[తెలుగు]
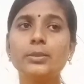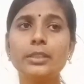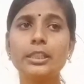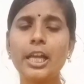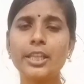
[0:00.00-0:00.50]

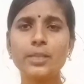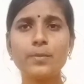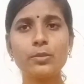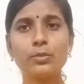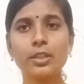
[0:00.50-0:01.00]
ఇది అధిక
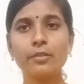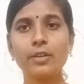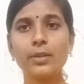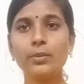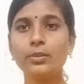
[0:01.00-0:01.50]
బరువు
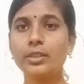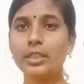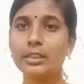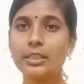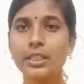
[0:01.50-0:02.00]
ఉన్నవారు
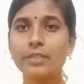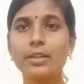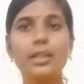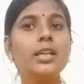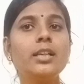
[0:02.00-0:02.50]
ఇది తినడం
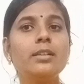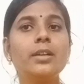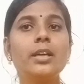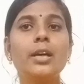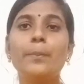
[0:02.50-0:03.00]
వల్ల
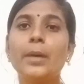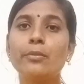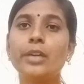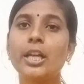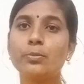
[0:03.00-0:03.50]

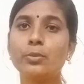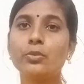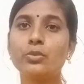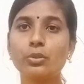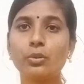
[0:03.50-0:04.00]
బరువుని అదుపులో
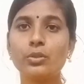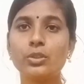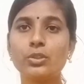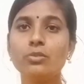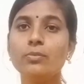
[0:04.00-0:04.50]

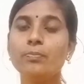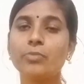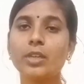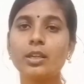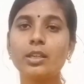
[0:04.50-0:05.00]
ఉంచుకోవచ్చు
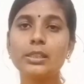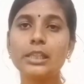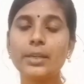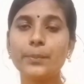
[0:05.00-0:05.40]
ఇంకా